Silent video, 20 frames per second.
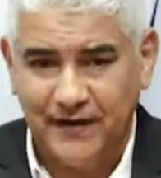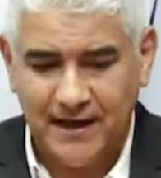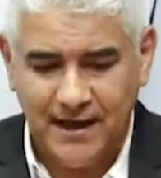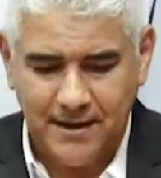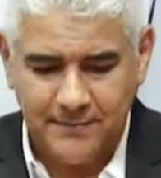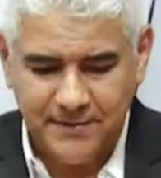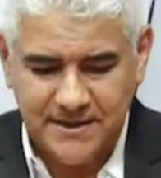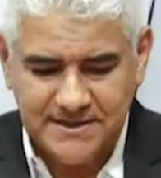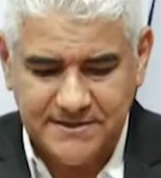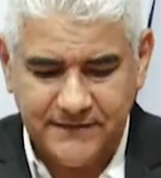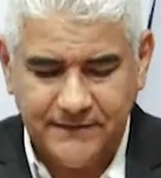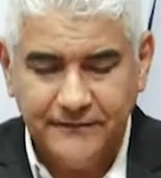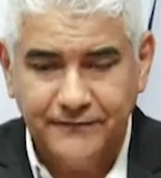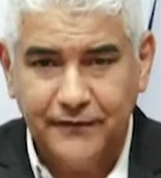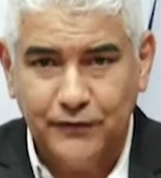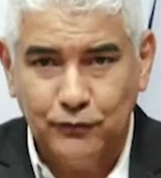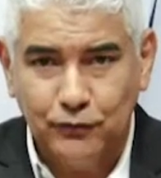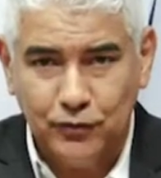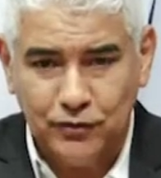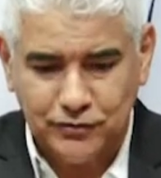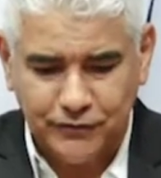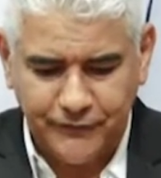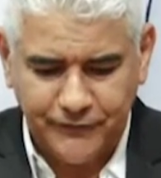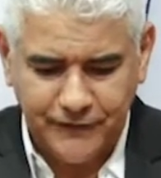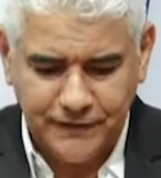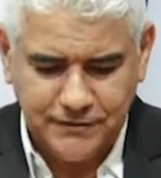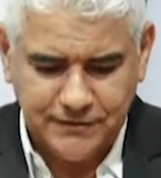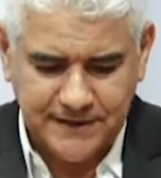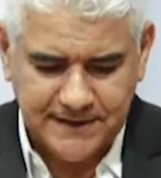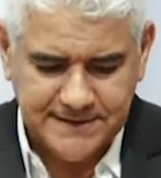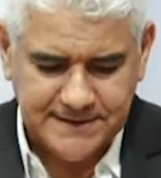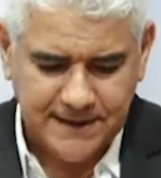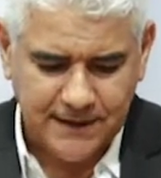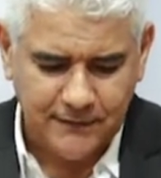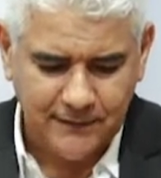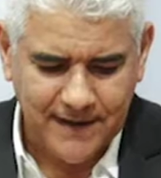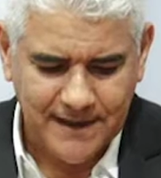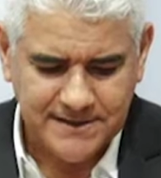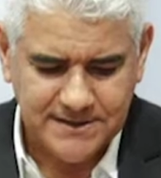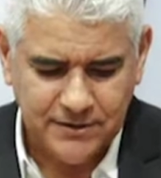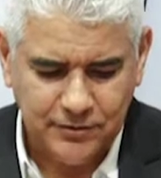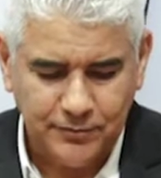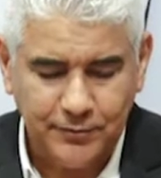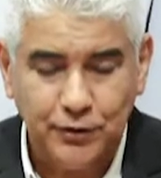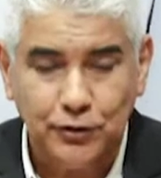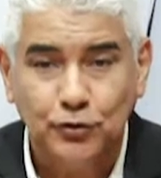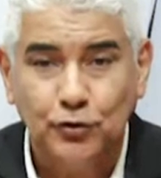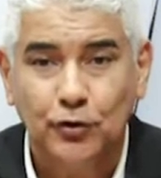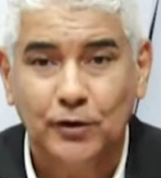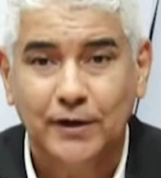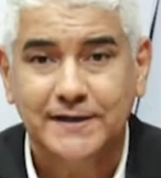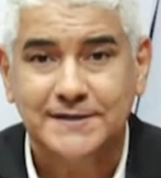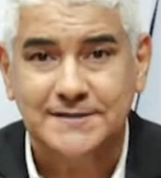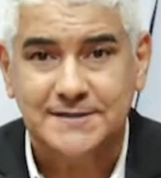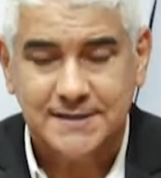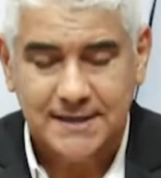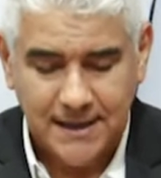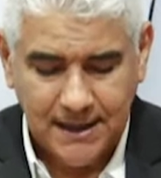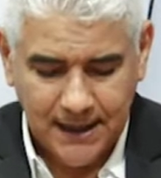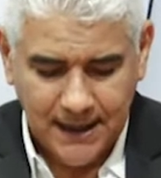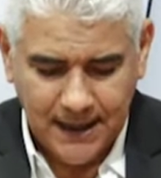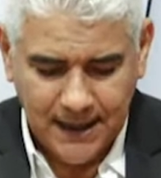vai falar, mas vamos ver o outro vídeo da sequência, número 2,